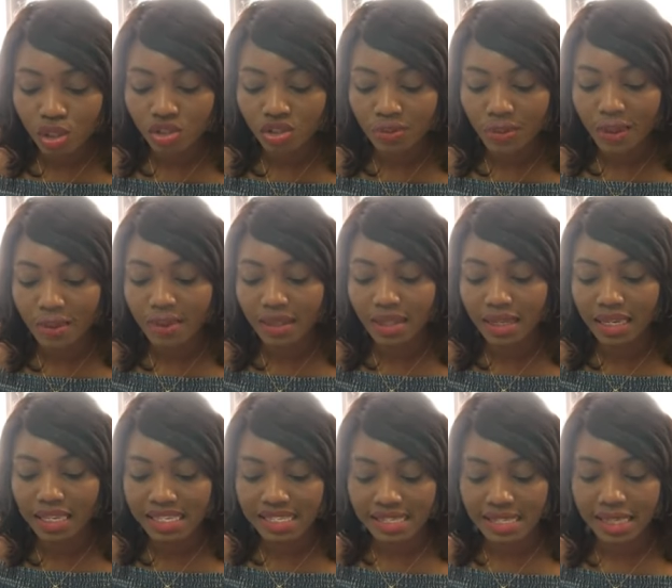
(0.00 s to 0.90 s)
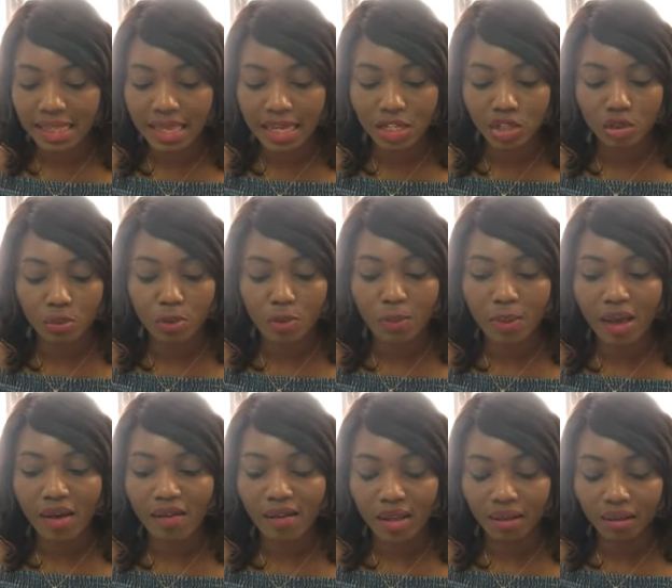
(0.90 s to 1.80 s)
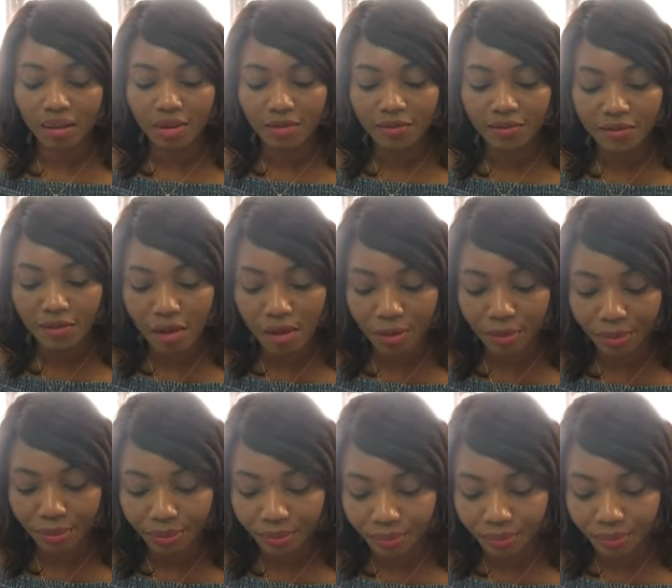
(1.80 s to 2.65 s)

je ne vais pas maintenant rester là et je ne peux pas avoir d'enfant.